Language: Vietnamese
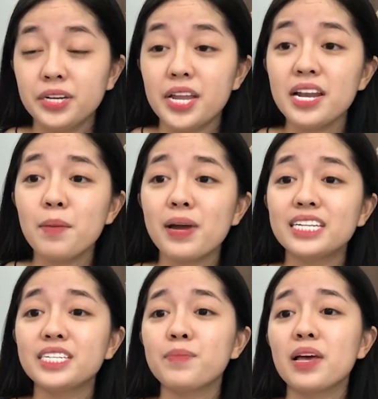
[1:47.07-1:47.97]
Đến năm
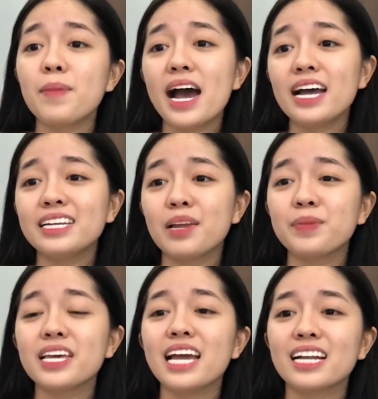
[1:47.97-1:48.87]
203, năm
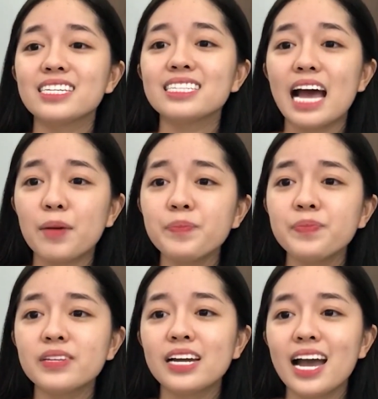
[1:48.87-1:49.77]
Kiến An thứ 8,
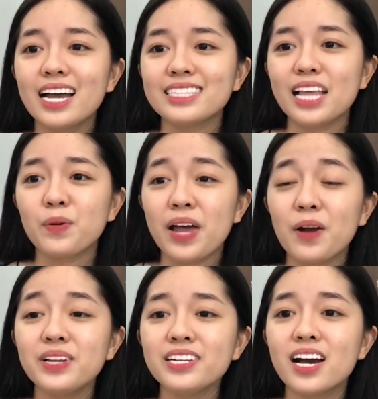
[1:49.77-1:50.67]
Tào
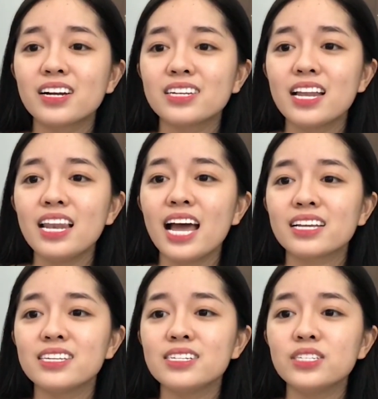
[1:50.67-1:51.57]
Tháo đích thân đến Lạc
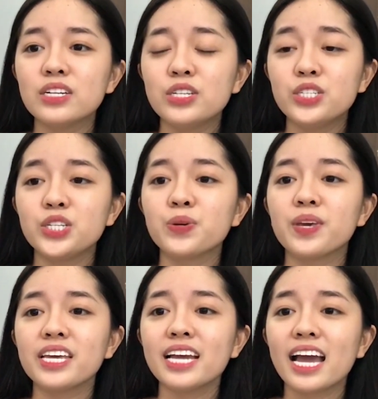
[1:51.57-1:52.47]
Dương triều
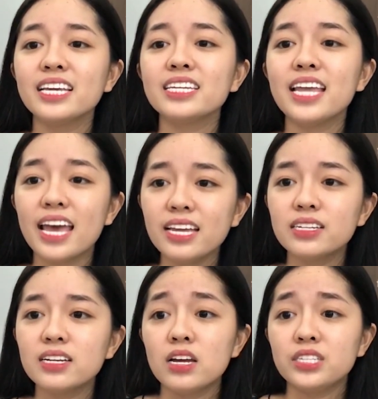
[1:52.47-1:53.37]
kiến Hán Hiến Đế,
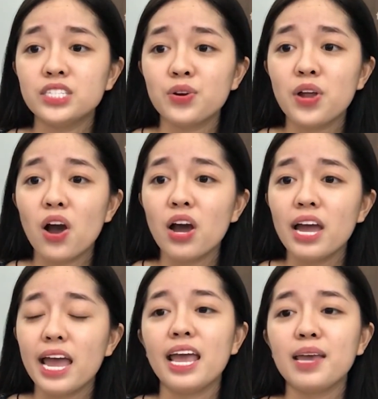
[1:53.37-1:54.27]
sau đó
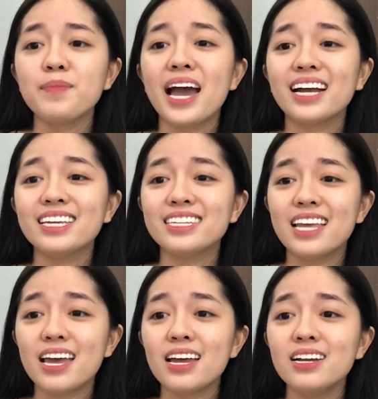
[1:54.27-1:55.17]
ép Hán Hiến
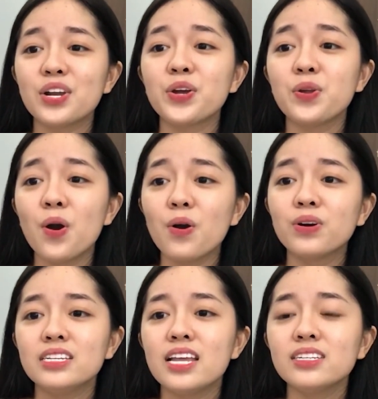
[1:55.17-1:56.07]
Đế rời đô
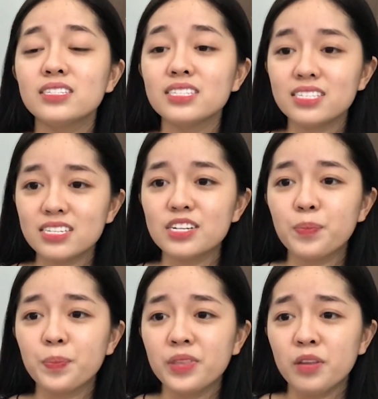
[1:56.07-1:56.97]
đến Hứa Xương,
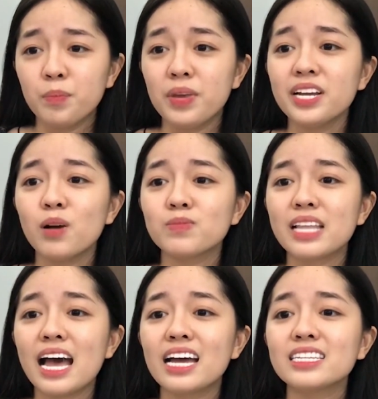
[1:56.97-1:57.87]
biến ông
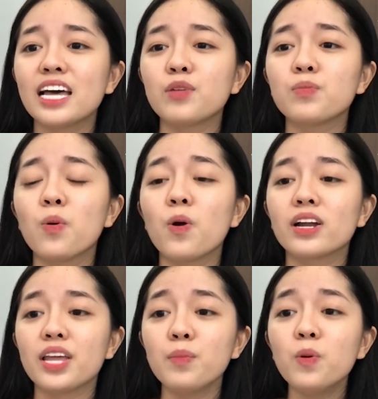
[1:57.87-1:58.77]
ta thành một
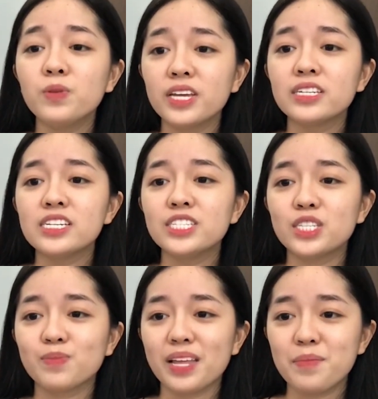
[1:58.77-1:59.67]
hoàng đế bù nhìn
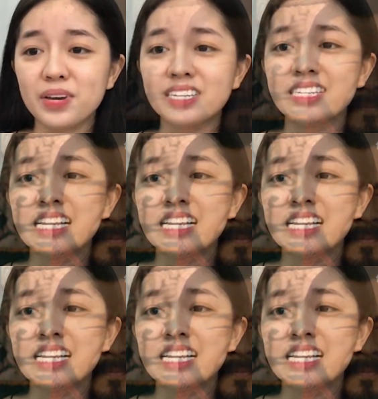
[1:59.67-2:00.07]
trong tay mình.